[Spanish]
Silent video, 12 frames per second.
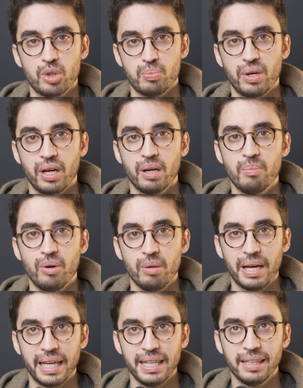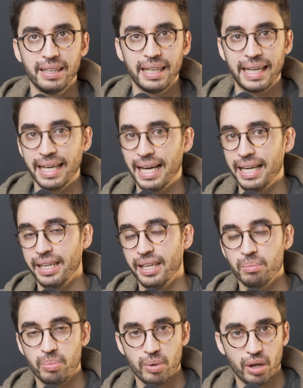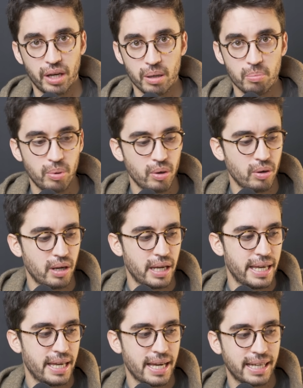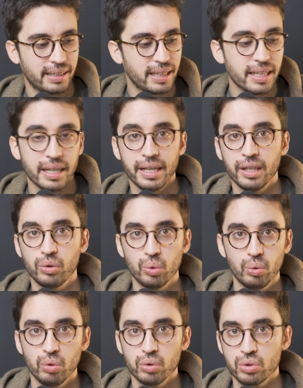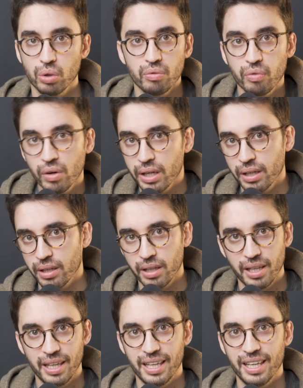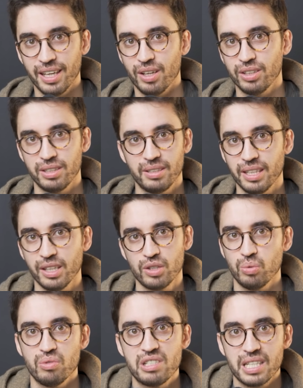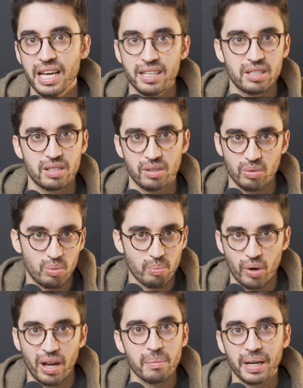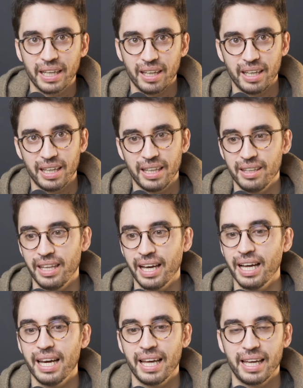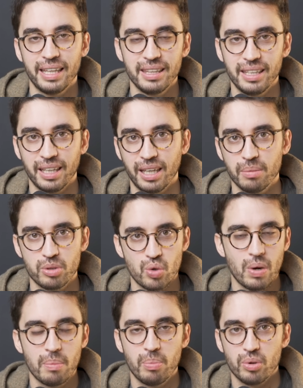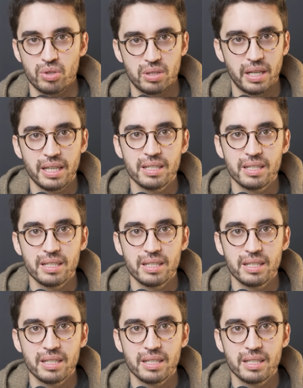Pues por ejemplo, imagínate que alguien, por ejemplo, eh, adquiere tu software, eh, tienes un SaaS, un programa que deja a la gente que suba post a